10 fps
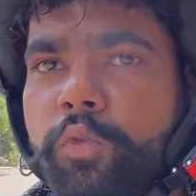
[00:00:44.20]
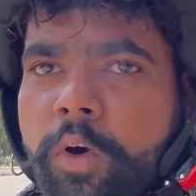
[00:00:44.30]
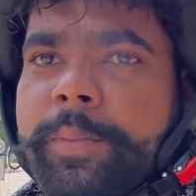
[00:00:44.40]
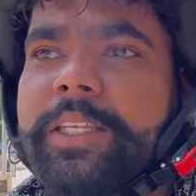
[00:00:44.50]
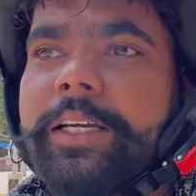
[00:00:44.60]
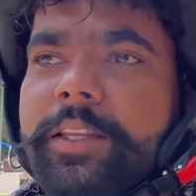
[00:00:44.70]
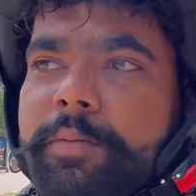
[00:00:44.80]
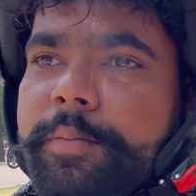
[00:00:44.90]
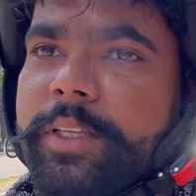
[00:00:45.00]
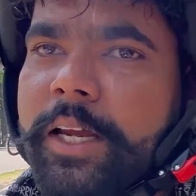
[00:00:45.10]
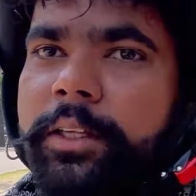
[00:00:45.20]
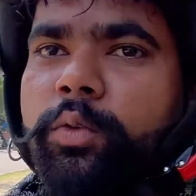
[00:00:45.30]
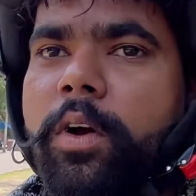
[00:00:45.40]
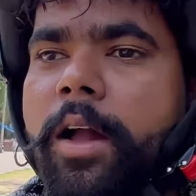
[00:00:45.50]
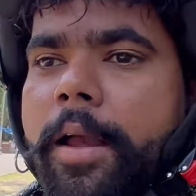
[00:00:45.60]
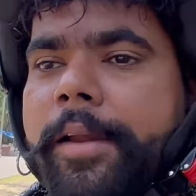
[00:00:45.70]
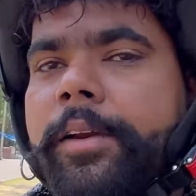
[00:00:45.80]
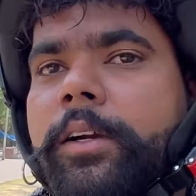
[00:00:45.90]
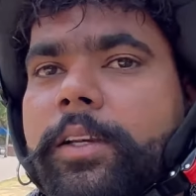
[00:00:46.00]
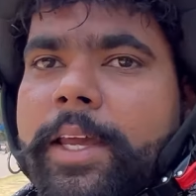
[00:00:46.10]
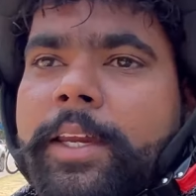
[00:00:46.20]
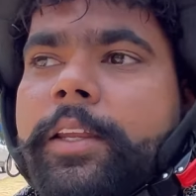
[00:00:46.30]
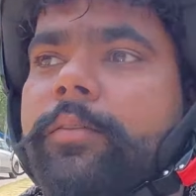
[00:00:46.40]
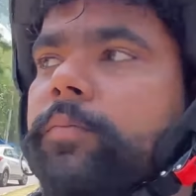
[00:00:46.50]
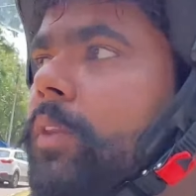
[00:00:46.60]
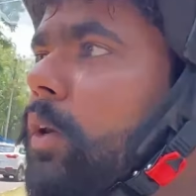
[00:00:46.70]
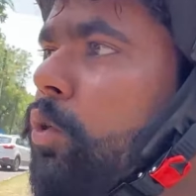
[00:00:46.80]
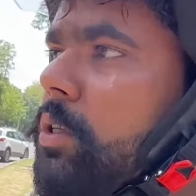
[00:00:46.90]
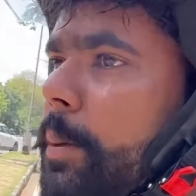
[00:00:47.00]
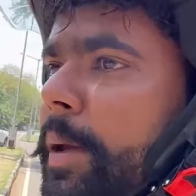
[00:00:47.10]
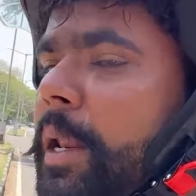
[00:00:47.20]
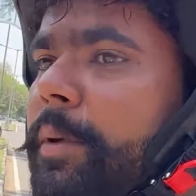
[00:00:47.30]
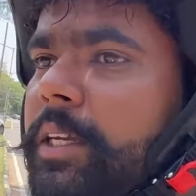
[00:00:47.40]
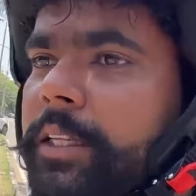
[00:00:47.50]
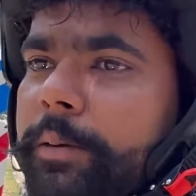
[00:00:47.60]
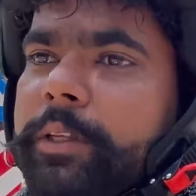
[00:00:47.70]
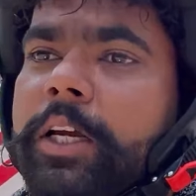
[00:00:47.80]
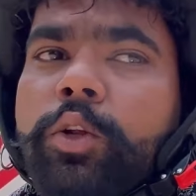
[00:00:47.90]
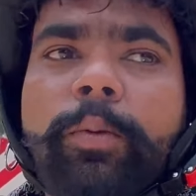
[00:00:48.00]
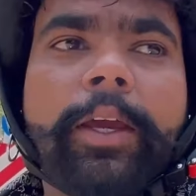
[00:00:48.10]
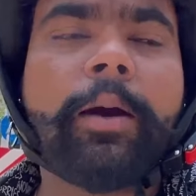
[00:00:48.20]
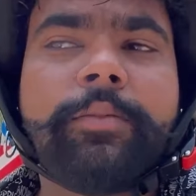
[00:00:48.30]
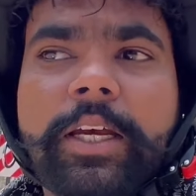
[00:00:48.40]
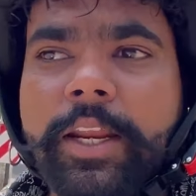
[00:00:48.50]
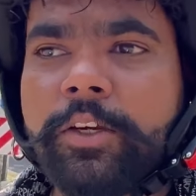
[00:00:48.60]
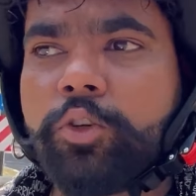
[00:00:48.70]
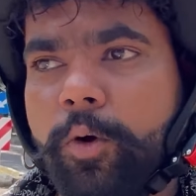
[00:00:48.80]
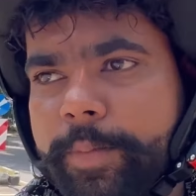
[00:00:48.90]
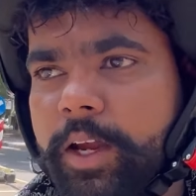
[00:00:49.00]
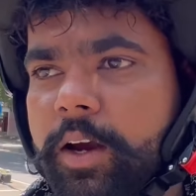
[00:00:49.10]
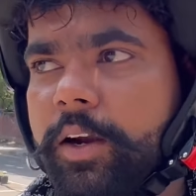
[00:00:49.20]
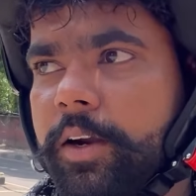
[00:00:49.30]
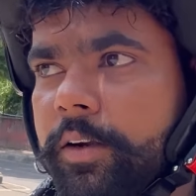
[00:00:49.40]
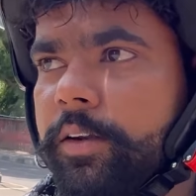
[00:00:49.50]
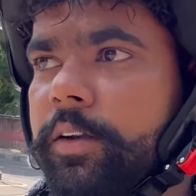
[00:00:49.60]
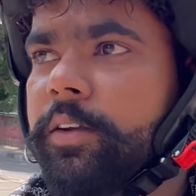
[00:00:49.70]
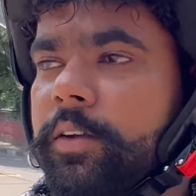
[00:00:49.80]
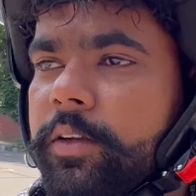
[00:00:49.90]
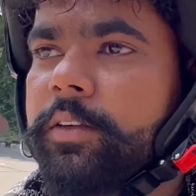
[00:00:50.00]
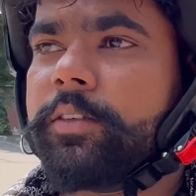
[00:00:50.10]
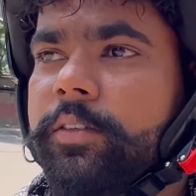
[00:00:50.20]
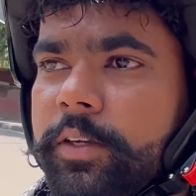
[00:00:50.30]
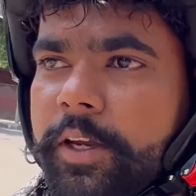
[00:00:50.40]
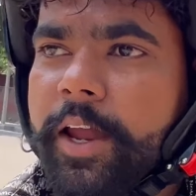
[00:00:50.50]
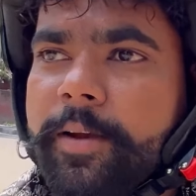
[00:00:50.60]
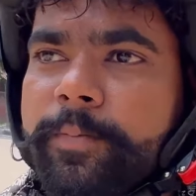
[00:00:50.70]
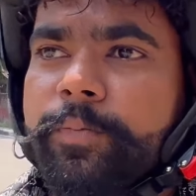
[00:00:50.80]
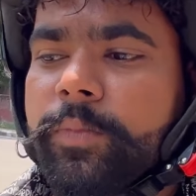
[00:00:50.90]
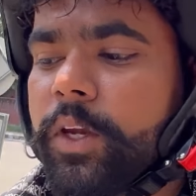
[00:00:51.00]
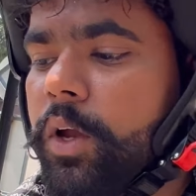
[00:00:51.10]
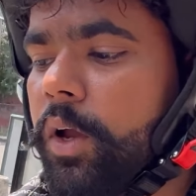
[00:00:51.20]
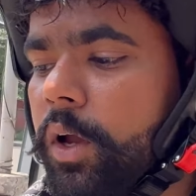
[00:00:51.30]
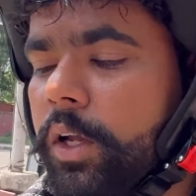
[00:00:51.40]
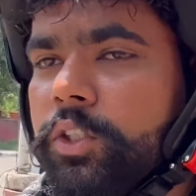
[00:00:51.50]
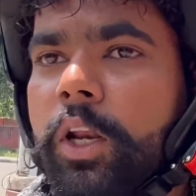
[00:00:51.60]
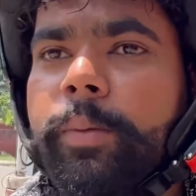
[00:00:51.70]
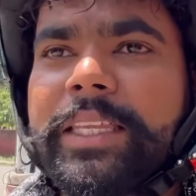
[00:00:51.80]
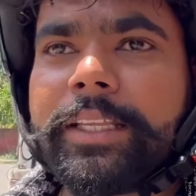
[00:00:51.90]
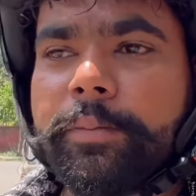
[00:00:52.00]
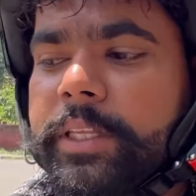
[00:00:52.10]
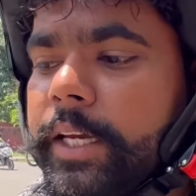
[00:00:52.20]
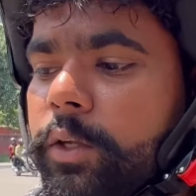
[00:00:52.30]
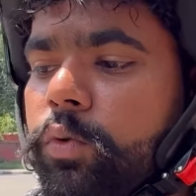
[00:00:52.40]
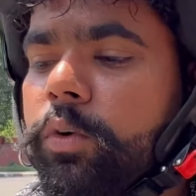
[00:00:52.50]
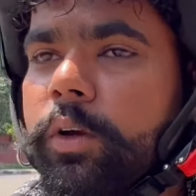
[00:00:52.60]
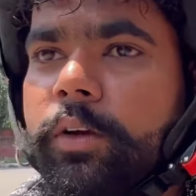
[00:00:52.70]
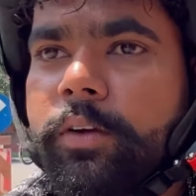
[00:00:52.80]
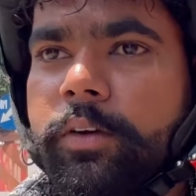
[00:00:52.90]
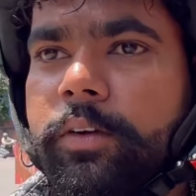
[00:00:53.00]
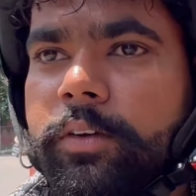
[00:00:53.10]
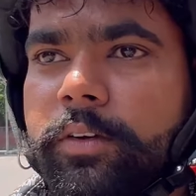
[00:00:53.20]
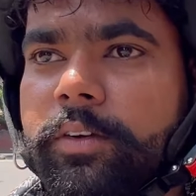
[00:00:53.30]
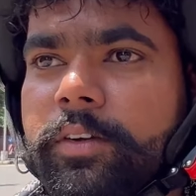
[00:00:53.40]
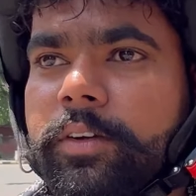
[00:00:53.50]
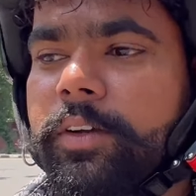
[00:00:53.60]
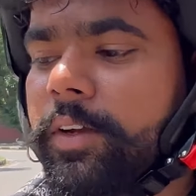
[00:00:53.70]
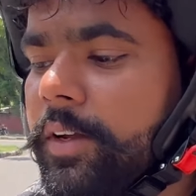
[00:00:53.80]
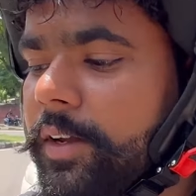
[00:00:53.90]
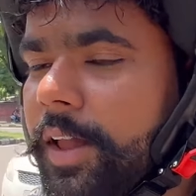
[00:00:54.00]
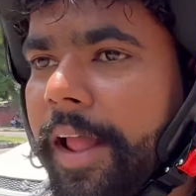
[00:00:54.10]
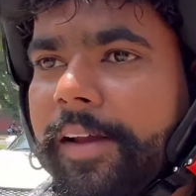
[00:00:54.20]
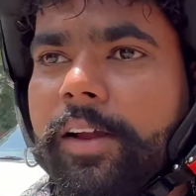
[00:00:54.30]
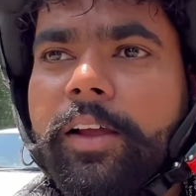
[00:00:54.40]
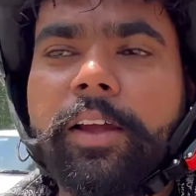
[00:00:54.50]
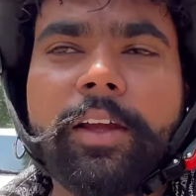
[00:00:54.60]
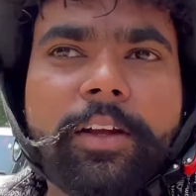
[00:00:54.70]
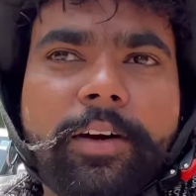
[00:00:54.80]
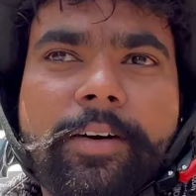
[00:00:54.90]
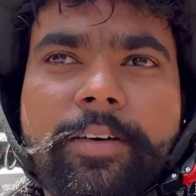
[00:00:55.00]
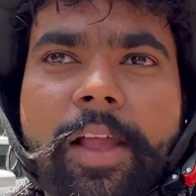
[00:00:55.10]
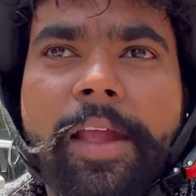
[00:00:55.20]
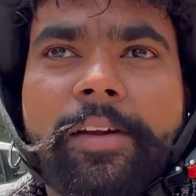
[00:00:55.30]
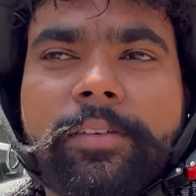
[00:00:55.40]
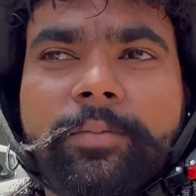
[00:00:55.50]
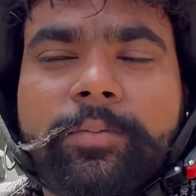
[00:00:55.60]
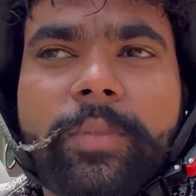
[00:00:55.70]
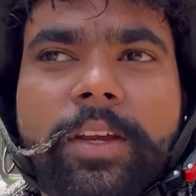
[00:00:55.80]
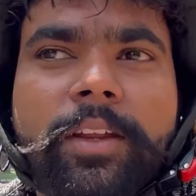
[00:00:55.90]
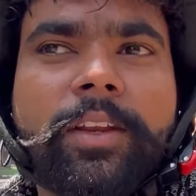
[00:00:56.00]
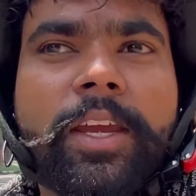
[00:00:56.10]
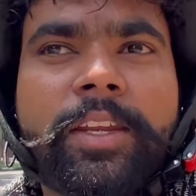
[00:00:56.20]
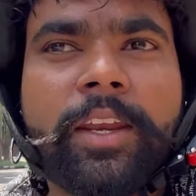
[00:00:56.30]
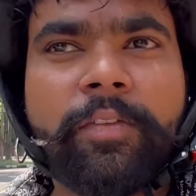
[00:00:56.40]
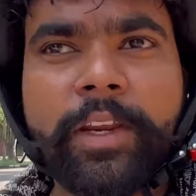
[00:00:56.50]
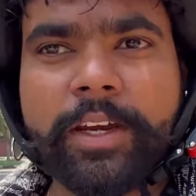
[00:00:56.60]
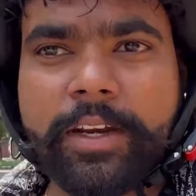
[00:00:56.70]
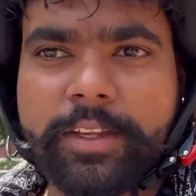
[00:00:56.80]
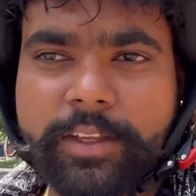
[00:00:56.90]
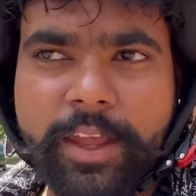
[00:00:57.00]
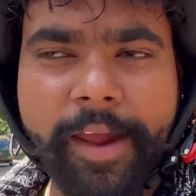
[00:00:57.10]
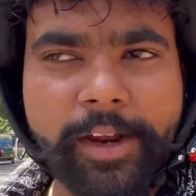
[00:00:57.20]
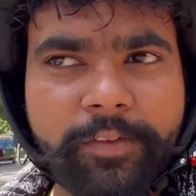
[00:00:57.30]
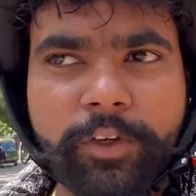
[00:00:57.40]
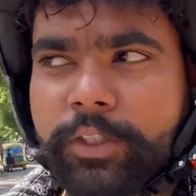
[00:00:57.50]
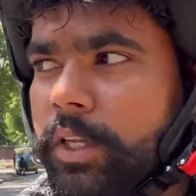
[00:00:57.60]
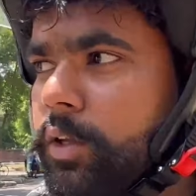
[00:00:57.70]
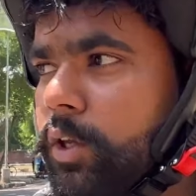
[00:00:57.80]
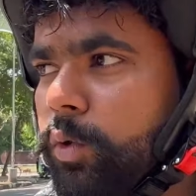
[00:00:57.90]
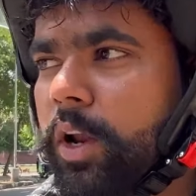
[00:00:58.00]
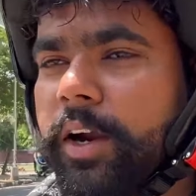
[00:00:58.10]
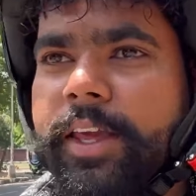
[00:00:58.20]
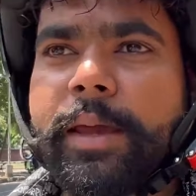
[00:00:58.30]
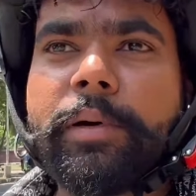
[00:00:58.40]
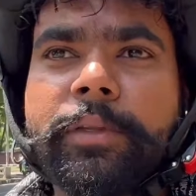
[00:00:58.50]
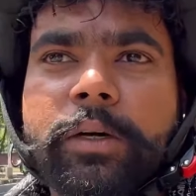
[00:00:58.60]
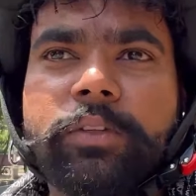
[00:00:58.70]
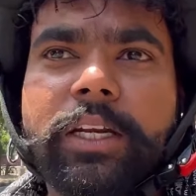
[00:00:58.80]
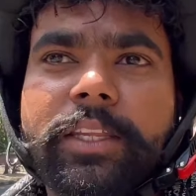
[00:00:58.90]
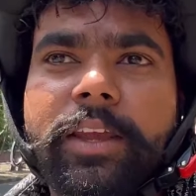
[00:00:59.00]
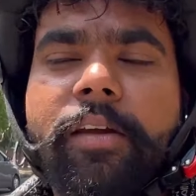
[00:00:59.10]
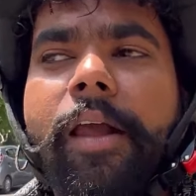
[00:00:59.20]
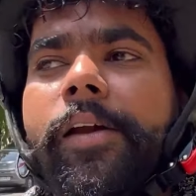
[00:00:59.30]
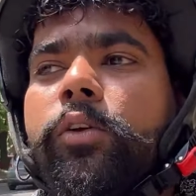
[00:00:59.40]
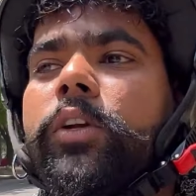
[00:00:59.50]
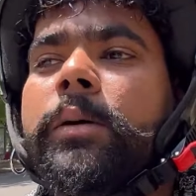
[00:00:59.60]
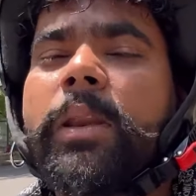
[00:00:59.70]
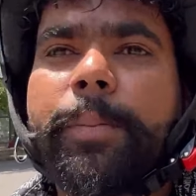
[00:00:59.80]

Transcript: वो भी थरते मैं बता दूंगा लेकिन उससे पहले मैं थरते बता दूँ भाई हम जा रहे हैं शॉपिंग कर ठीक है चलो मैं थरते बता ही दूँ सरप्राइज आने वाला है जो हम अभी नहीं नहीं रिवील कर देते हैं कन्फ्यूजन तो क्यों रखनी है मैं बताऊँ ते क्योंकि तुमने